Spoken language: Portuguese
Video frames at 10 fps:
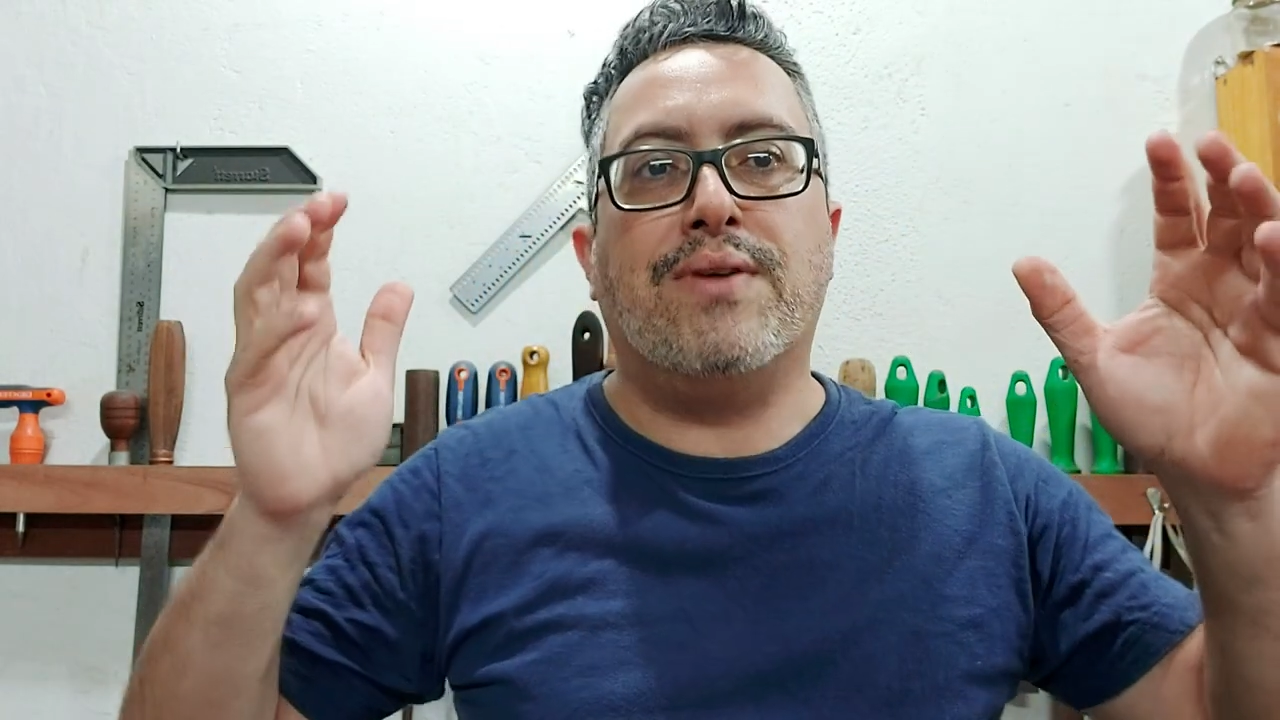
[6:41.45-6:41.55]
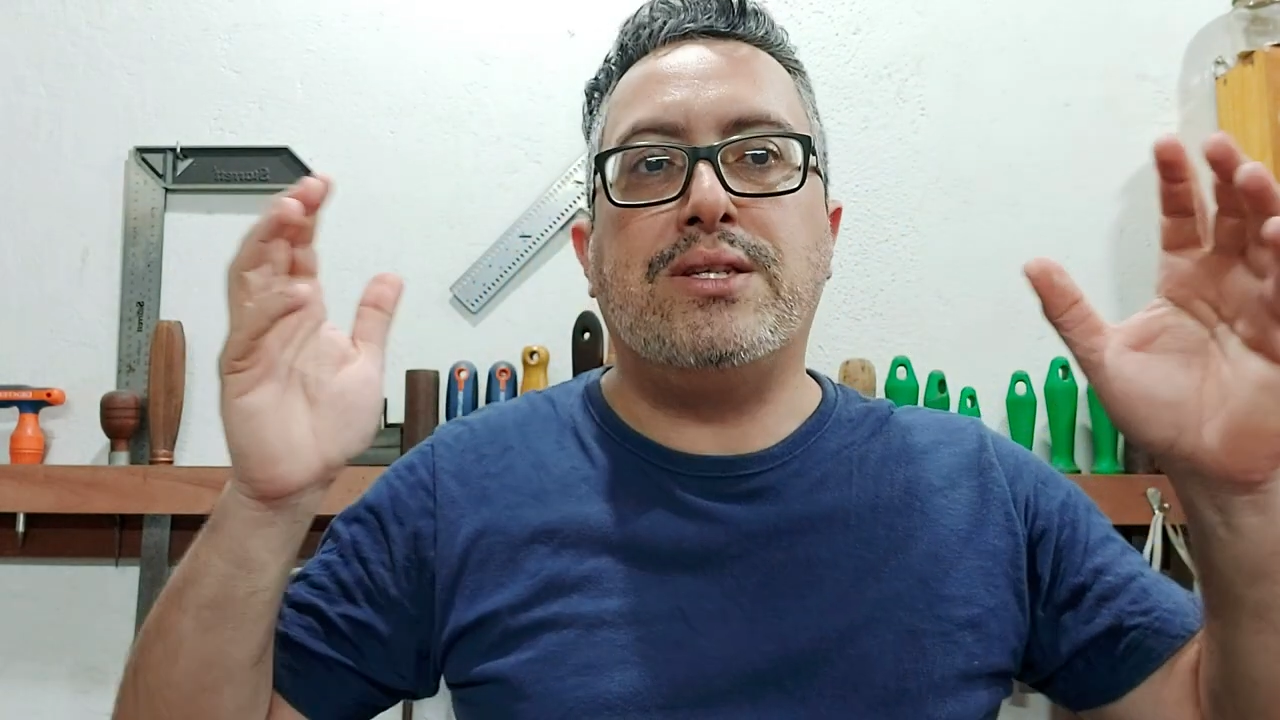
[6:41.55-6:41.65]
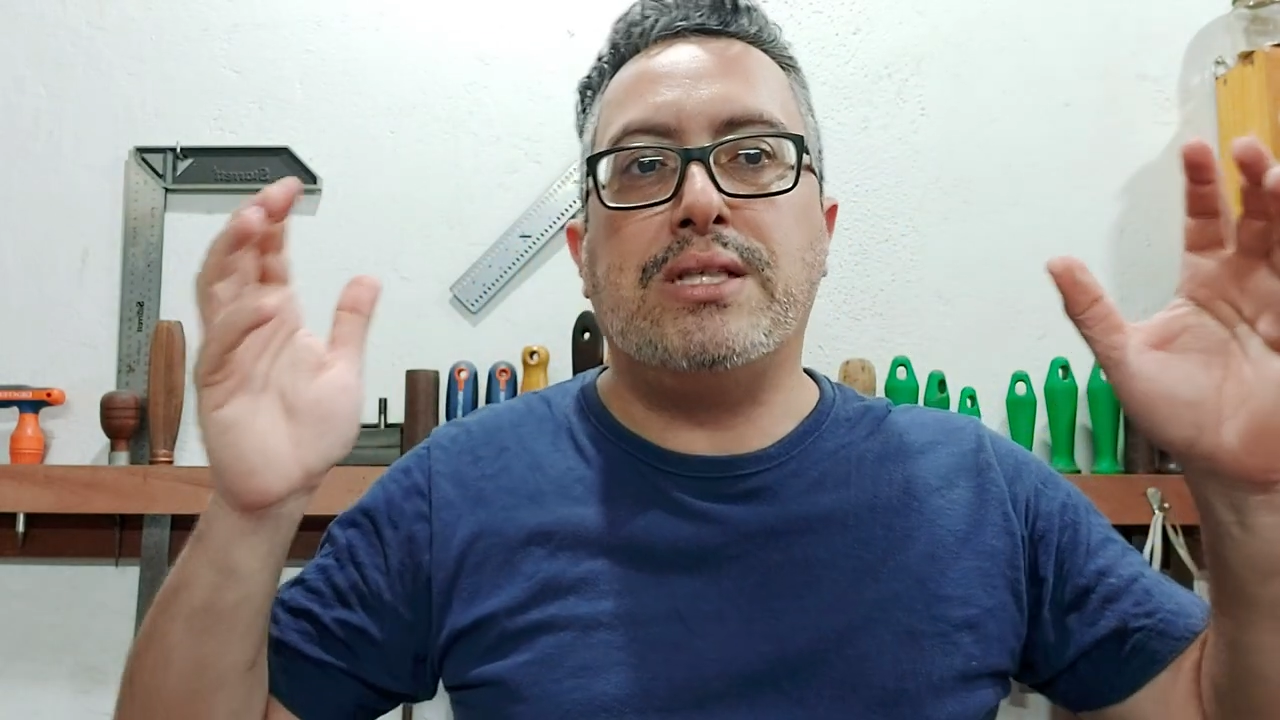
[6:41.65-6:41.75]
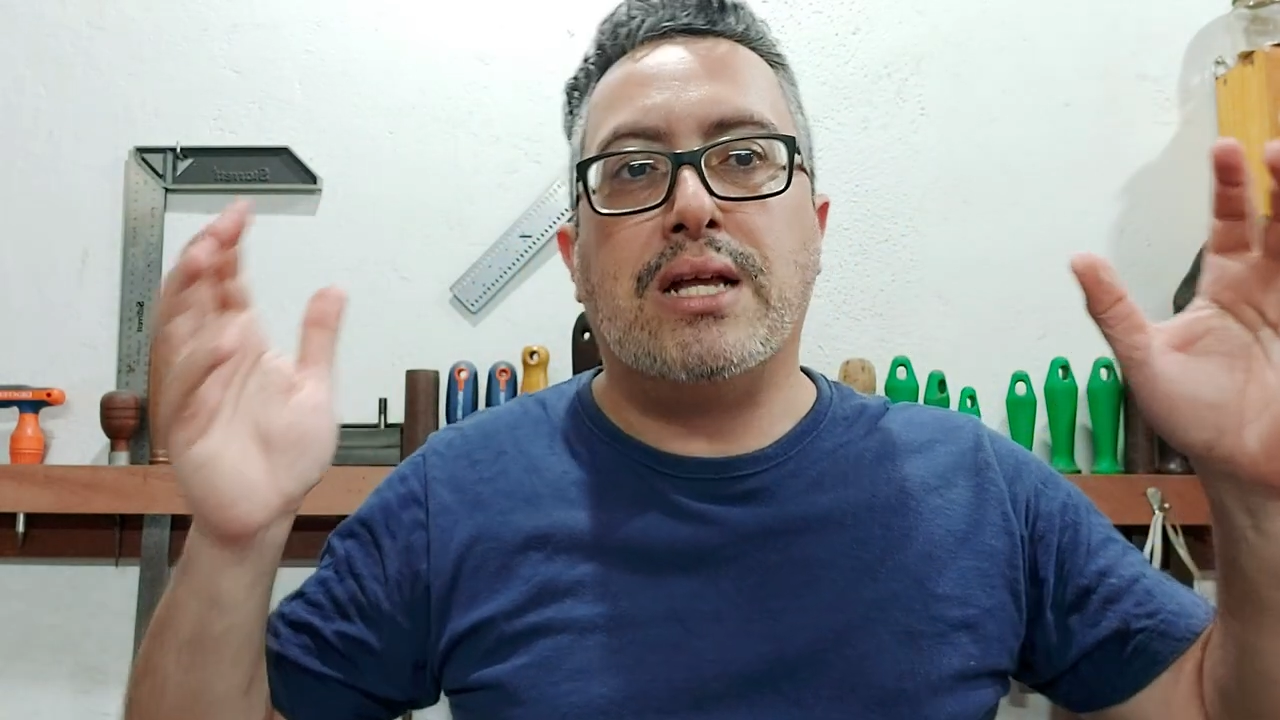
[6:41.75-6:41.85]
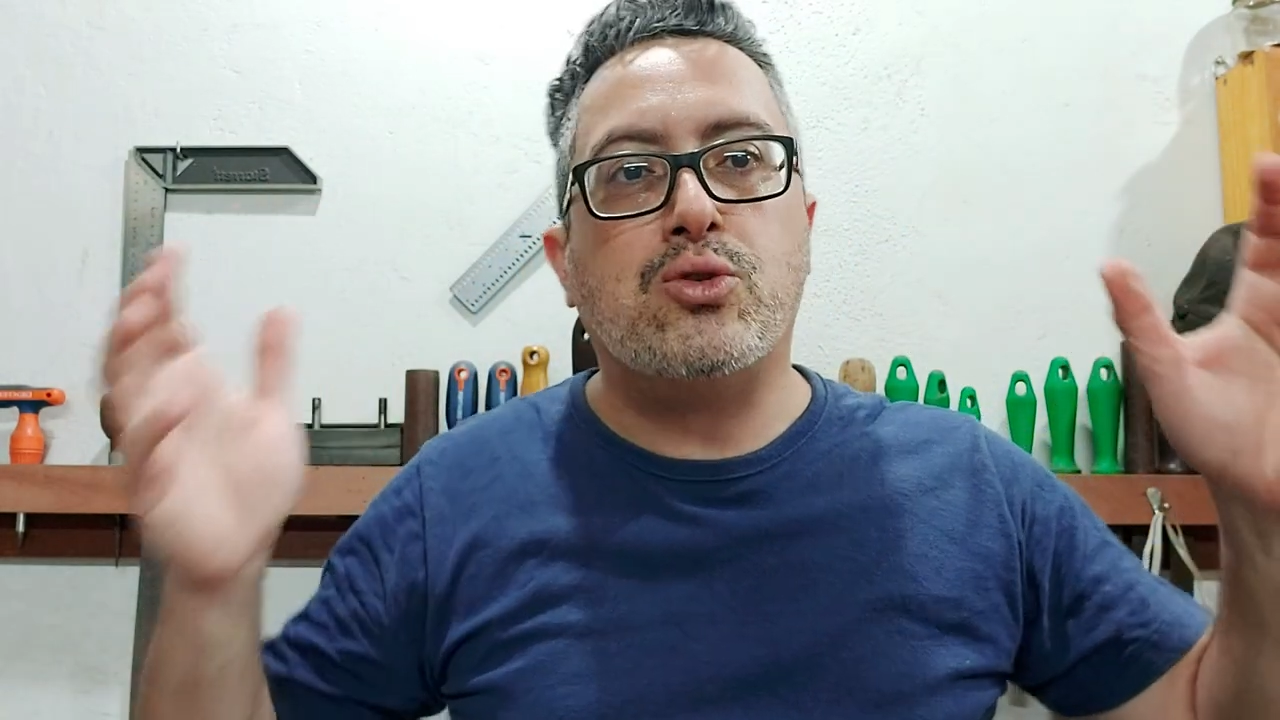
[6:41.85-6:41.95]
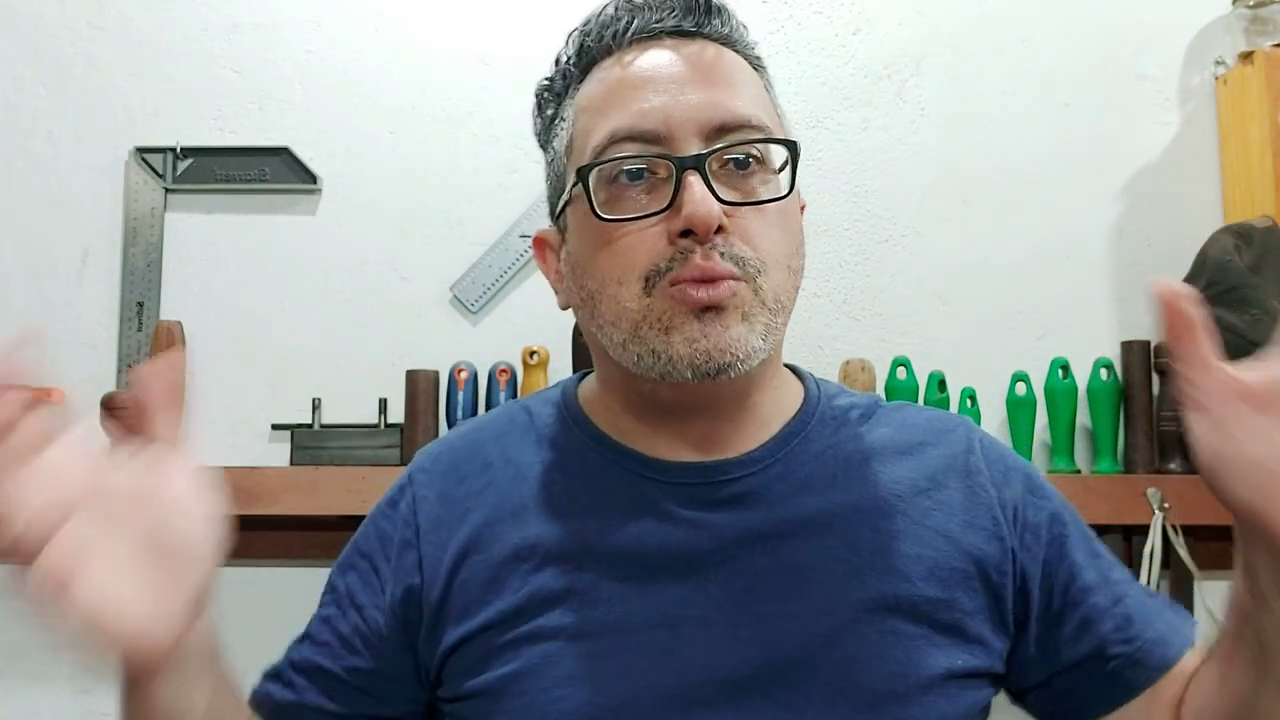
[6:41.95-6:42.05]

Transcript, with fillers: vai te dar